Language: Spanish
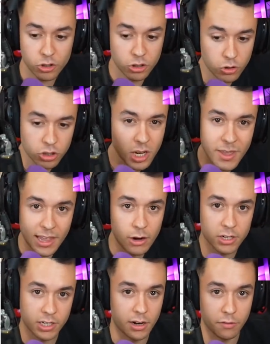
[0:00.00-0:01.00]
no, sé bien a
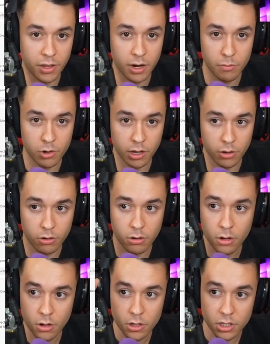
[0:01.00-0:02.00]
lo que se refiere, porque
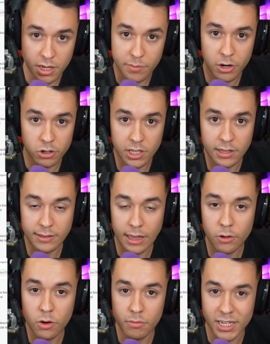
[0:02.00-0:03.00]
yo siempre los he
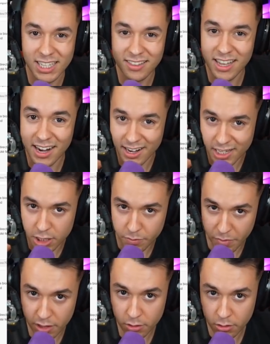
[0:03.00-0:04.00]
tratado con bastante
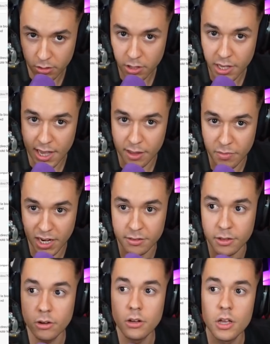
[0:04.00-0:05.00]
respeto y
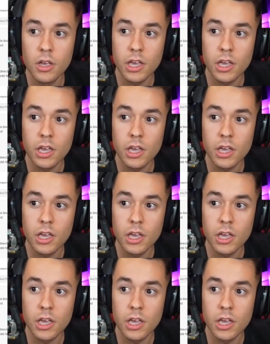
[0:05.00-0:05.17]
admiración.